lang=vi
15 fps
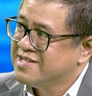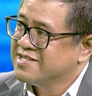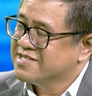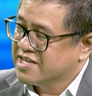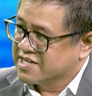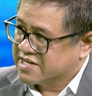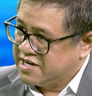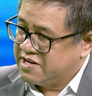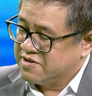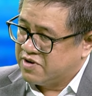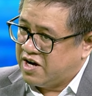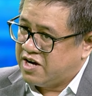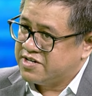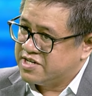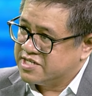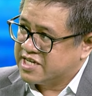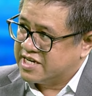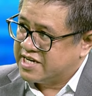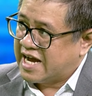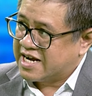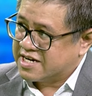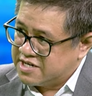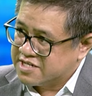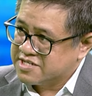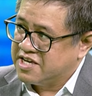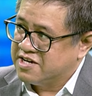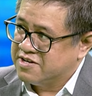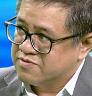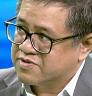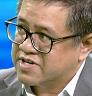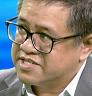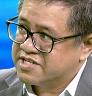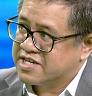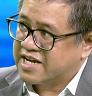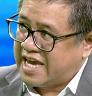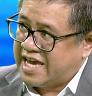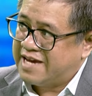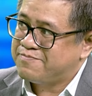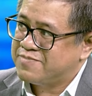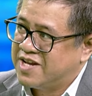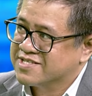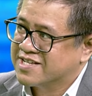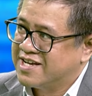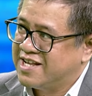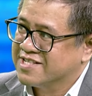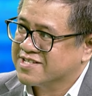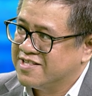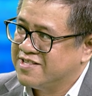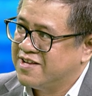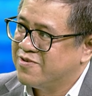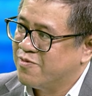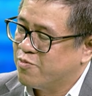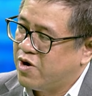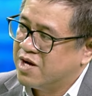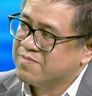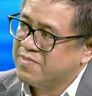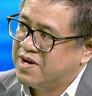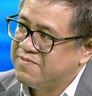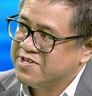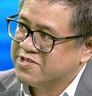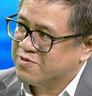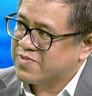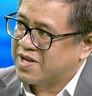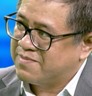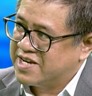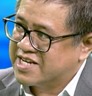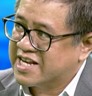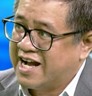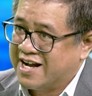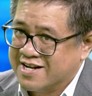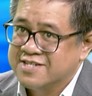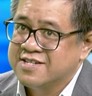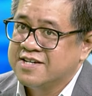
thì cái điều đó nó sẽ đặt rất nhiều cái sức ép lên cái nền kinh tế Trung Quốc bởi vì chúng ta biết rằng